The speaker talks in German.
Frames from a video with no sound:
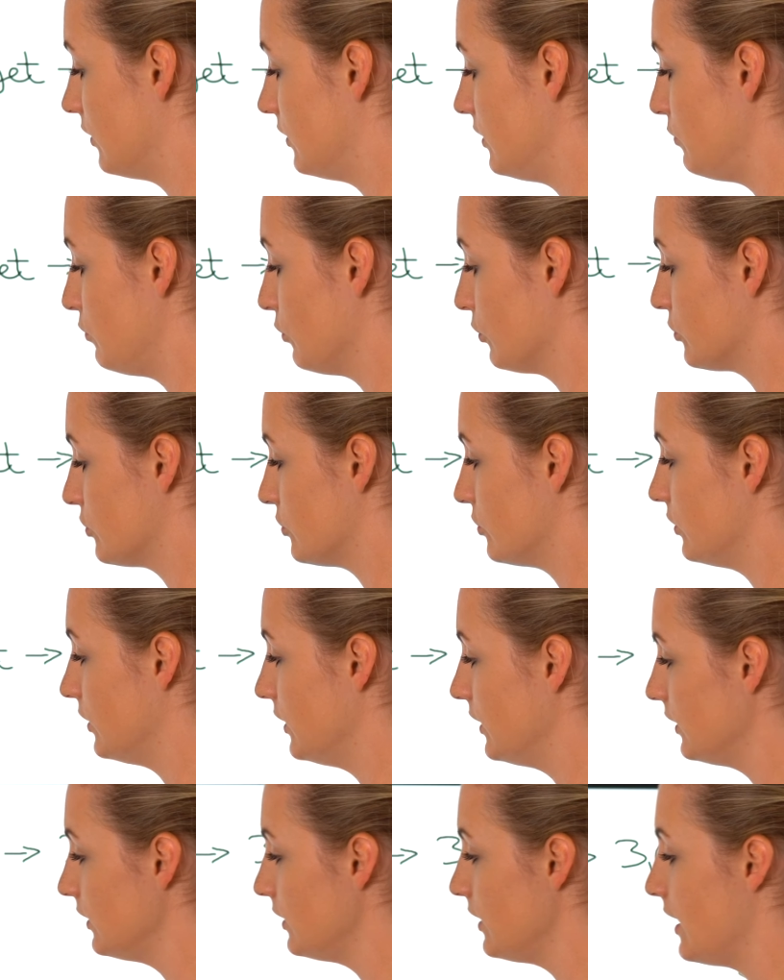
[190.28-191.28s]
äh, die
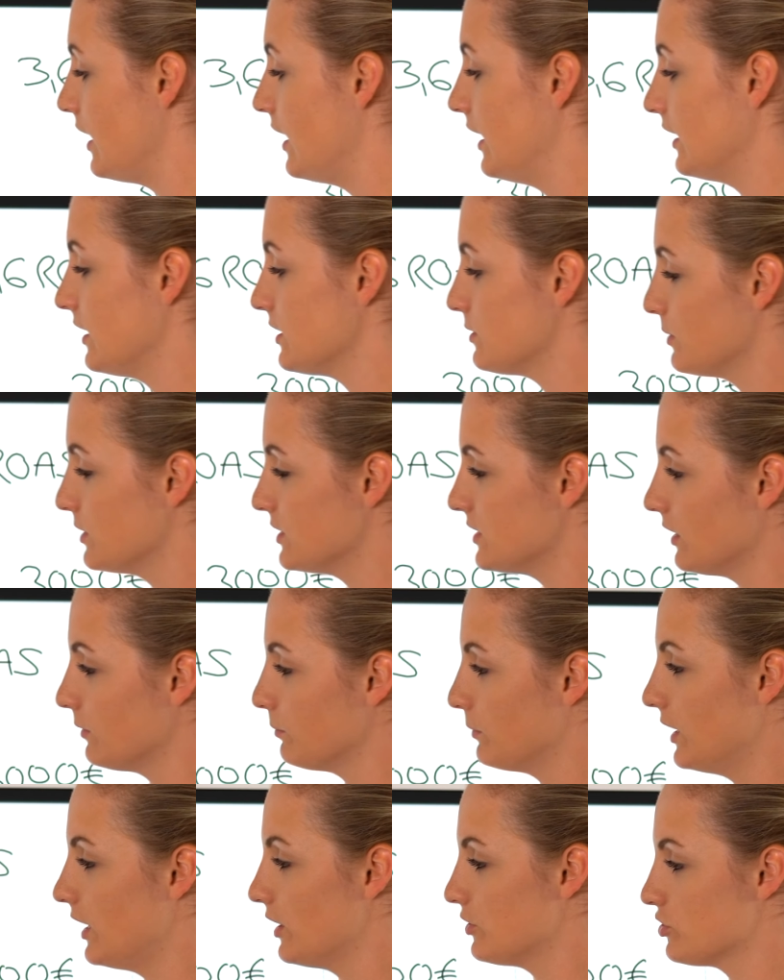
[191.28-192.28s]
funktionieren, dass man
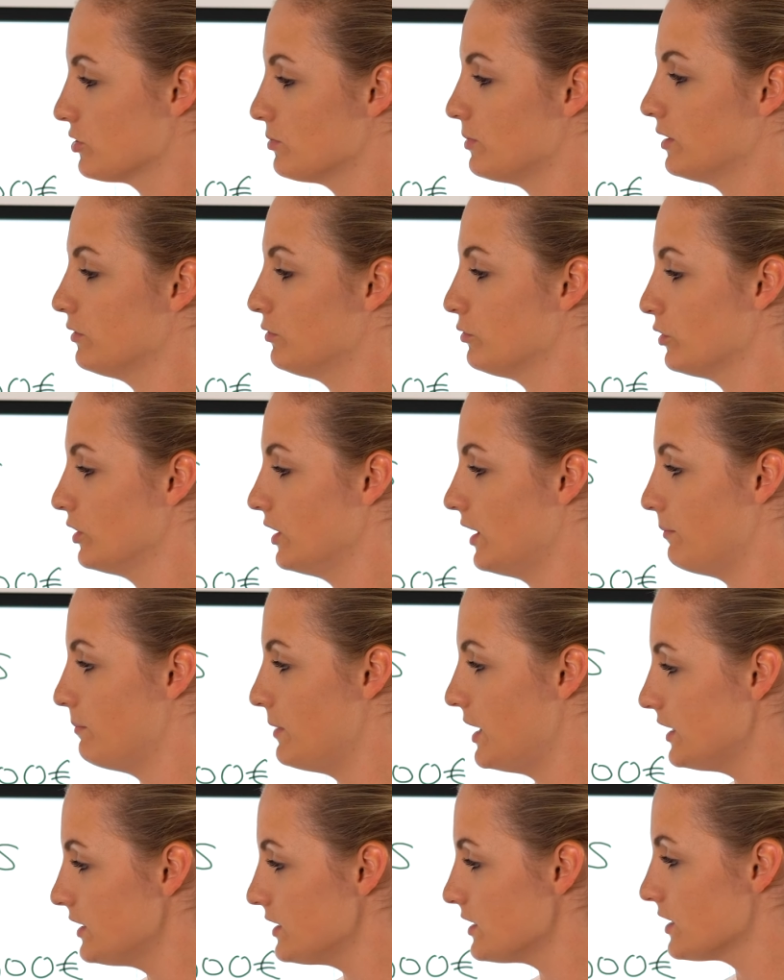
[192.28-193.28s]
sagt, man hat schon mal ein
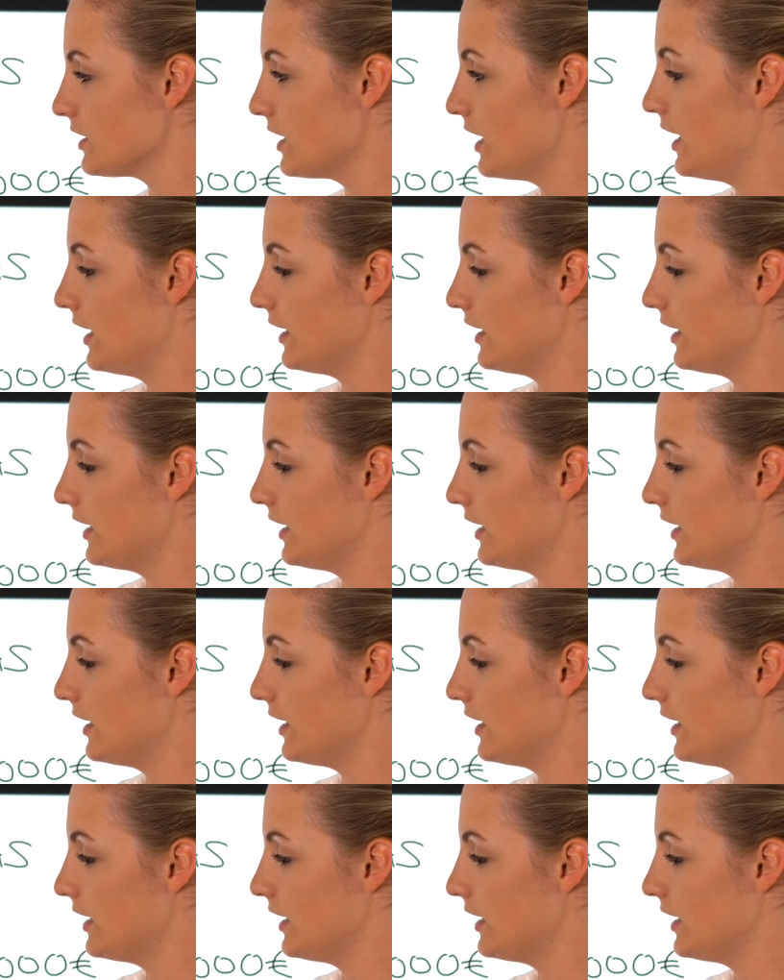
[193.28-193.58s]
Fundament,